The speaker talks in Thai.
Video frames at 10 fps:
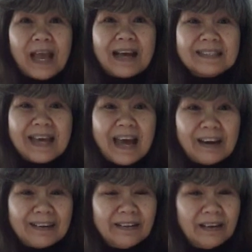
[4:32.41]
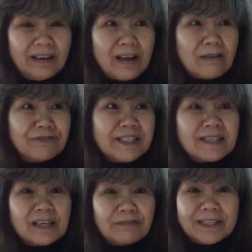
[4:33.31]
อาจารย์ฟิ
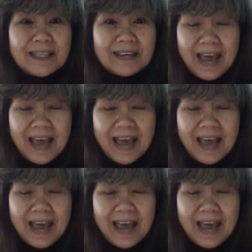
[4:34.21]
สิกส์วิท